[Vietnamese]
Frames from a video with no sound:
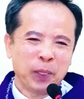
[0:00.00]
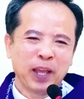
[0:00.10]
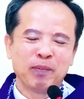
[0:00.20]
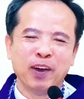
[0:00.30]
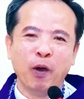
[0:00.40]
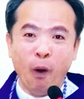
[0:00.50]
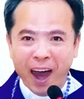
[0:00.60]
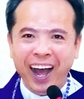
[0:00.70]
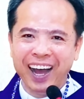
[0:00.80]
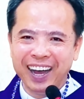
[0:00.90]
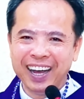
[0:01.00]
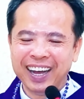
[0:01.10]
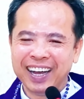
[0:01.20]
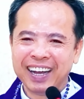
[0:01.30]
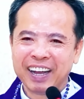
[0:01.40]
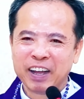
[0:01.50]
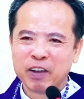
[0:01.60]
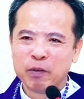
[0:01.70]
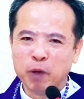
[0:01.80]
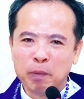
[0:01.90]
thế mà ủa
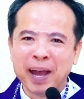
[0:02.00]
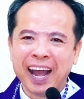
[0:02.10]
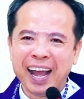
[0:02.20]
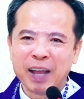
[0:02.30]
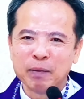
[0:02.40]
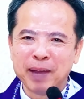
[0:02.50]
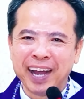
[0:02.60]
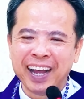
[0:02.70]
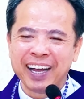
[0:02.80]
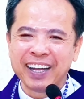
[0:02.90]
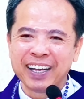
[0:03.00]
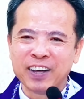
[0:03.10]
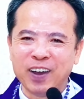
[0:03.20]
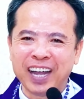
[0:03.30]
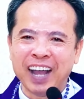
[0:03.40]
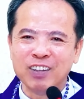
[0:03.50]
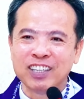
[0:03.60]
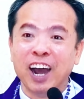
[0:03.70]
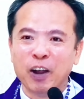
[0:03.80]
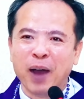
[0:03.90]
ủa bà bà kho cá hồi
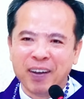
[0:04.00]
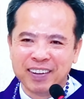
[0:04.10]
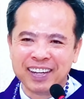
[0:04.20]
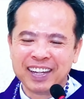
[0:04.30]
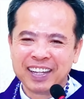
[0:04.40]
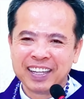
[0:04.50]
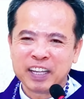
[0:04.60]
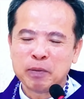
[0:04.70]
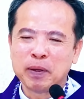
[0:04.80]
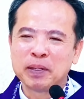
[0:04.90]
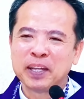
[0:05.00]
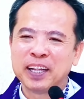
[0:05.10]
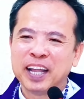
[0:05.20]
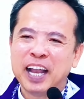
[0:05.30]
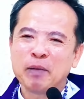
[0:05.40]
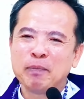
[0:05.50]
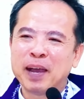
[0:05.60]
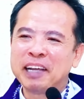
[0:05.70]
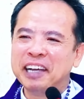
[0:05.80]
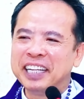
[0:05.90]
trưa đúng không thế mà thế là
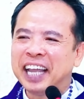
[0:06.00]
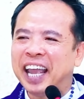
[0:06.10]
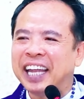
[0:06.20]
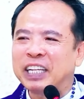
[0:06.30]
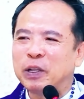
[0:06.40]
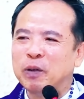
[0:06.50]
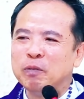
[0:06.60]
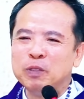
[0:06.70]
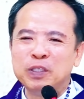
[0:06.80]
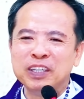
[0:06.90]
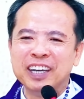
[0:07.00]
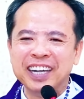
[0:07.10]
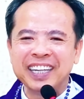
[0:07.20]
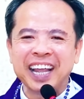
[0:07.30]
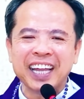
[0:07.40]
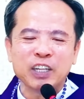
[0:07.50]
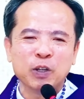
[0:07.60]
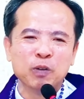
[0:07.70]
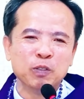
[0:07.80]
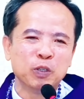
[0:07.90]
bà cười thẹn thùng chứ cười thẹn
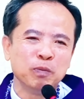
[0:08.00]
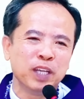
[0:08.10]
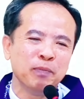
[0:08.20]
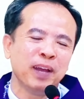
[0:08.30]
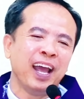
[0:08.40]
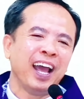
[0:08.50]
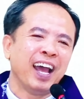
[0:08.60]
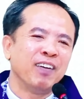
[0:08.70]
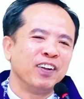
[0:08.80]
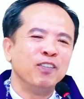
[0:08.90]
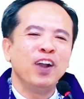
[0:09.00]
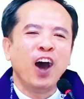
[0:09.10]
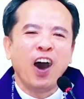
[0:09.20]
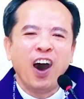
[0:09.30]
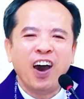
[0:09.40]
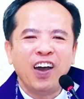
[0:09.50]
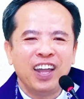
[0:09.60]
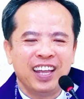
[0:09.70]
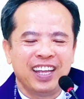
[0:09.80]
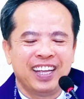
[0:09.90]
thùng chúng chím à bảo đúng
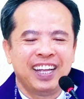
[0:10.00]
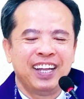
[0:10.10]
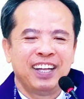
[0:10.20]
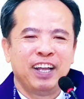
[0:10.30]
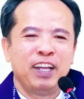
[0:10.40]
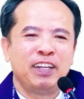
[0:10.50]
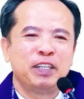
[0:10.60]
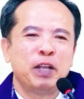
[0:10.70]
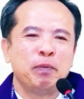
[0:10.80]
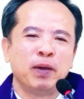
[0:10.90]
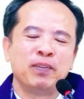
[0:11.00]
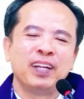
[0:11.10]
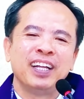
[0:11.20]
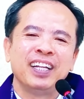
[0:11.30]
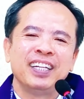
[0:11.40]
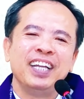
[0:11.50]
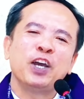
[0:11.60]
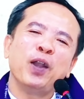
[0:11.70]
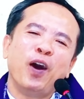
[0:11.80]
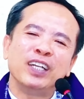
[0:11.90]
rồi Ê, thế mà thì
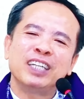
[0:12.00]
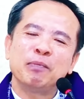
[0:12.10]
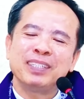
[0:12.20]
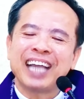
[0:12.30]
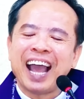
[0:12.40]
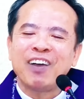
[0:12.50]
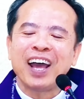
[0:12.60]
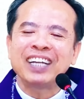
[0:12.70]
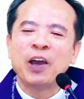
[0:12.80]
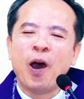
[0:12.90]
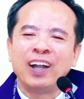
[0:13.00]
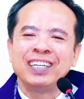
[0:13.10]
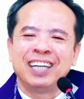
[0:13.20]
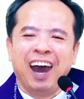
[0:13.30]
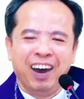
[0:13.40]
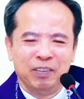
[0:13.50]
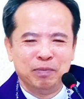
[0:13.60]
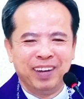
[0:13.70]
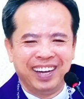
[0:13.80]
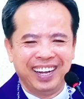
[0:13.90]
con hỏi xem mà cha có ăn ngon không